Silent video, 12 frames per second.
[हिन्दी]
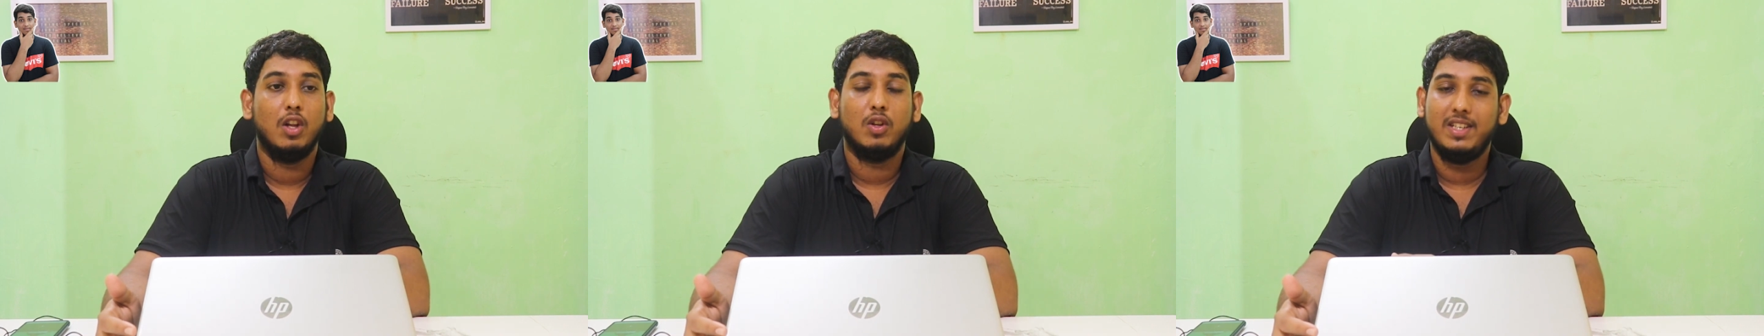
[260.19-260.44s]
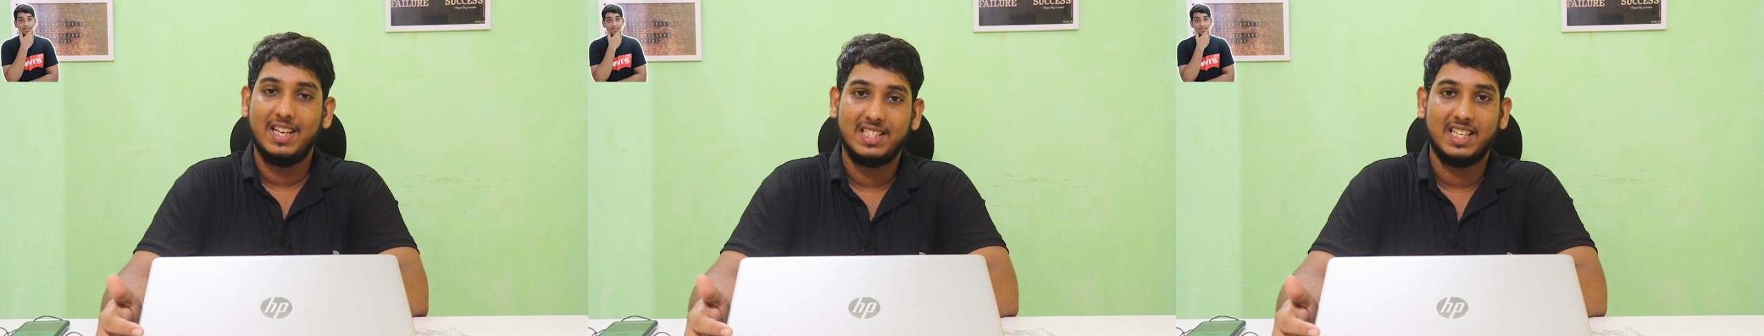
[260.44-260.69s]
तो
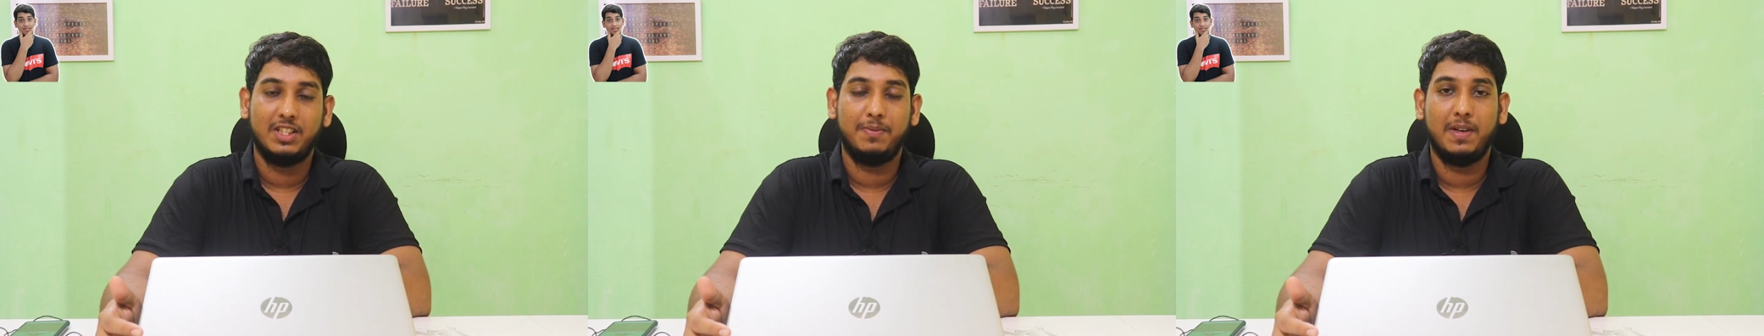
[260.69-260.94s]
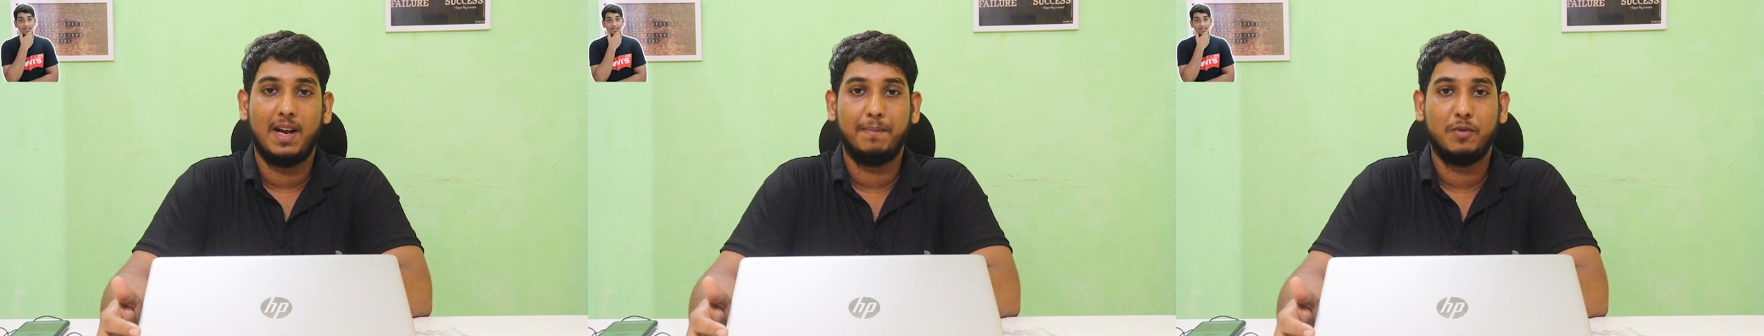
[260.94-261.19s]
ये चीज़
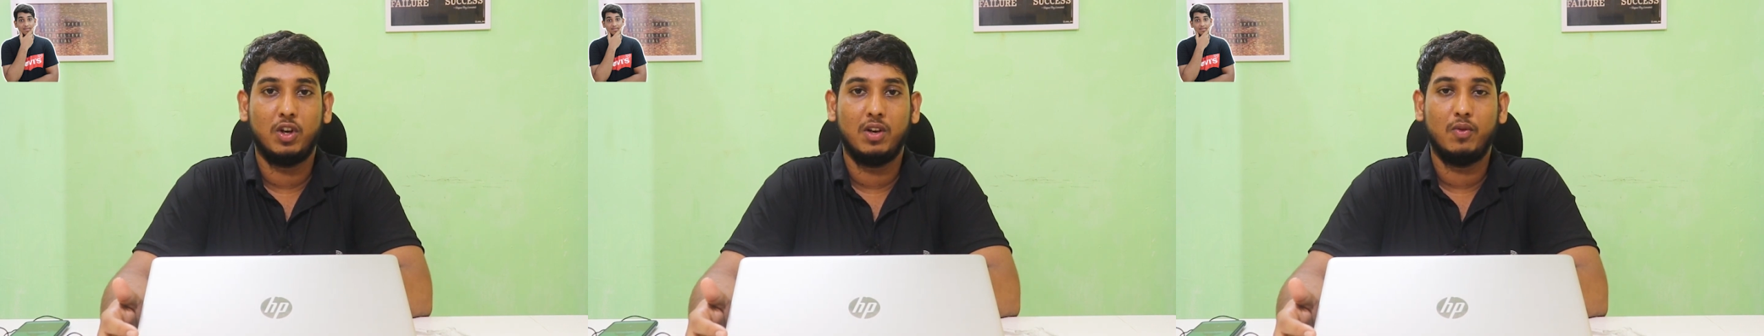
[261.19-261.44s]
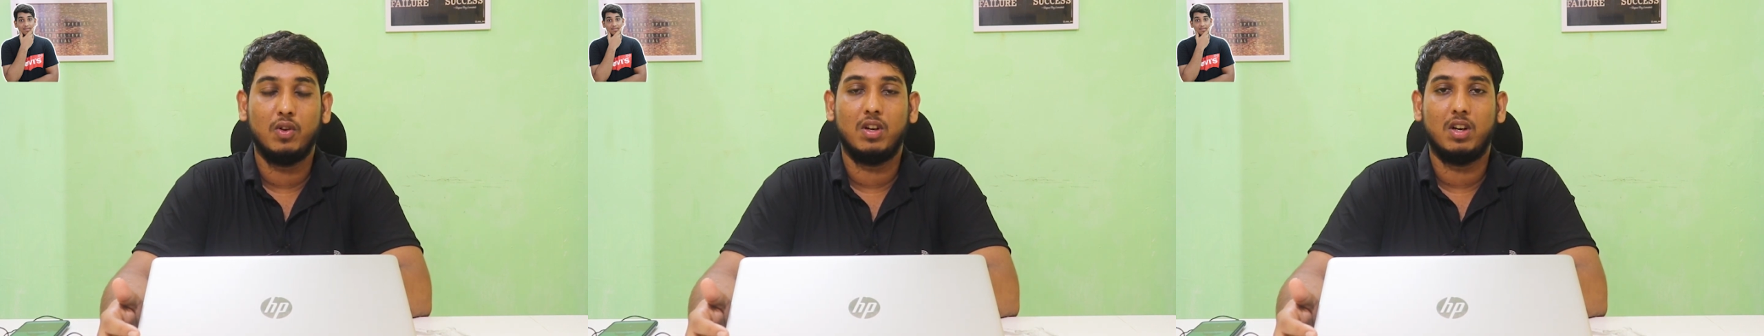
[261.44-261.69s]
भी आप जो है
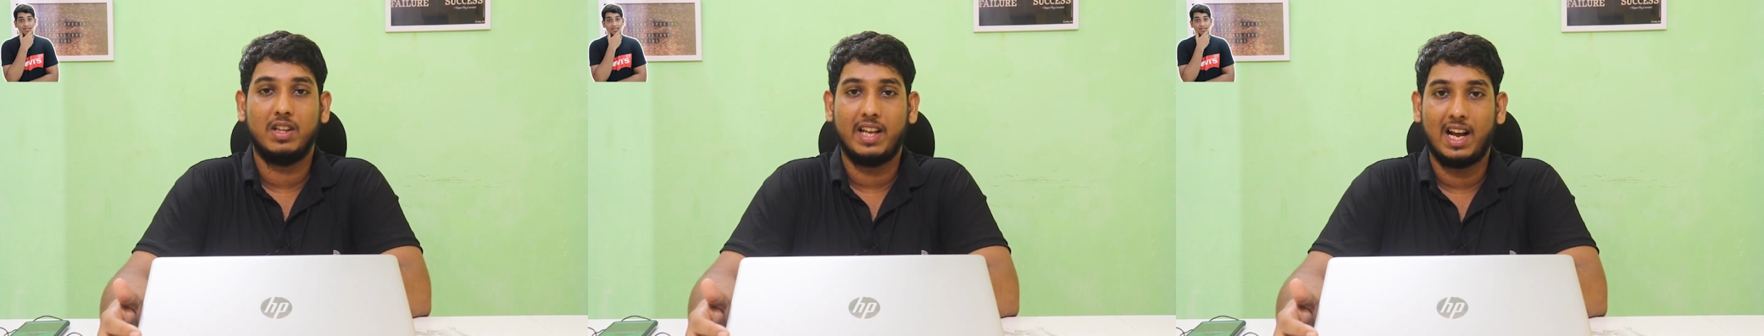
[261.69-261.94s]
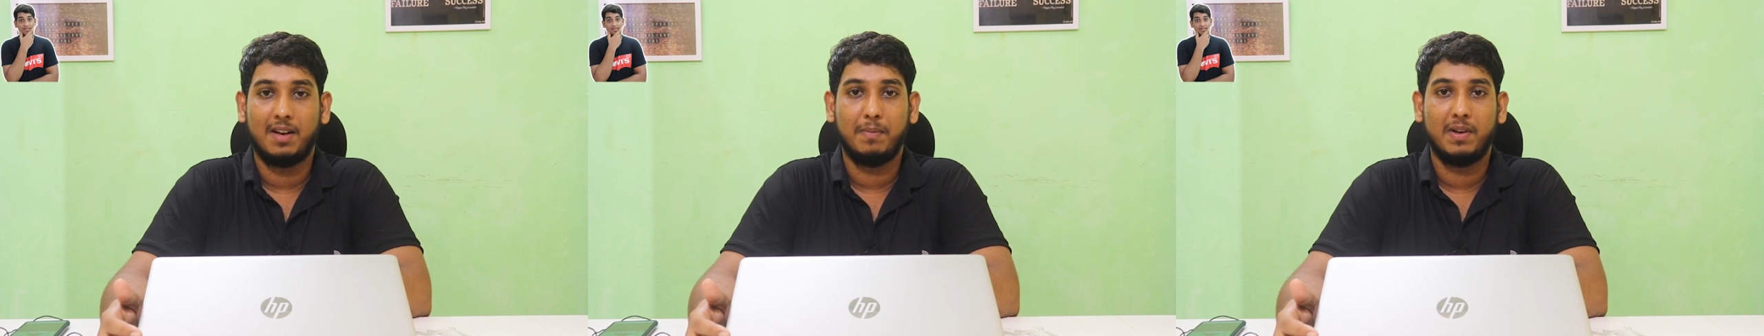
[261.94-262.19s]
वो ध्यान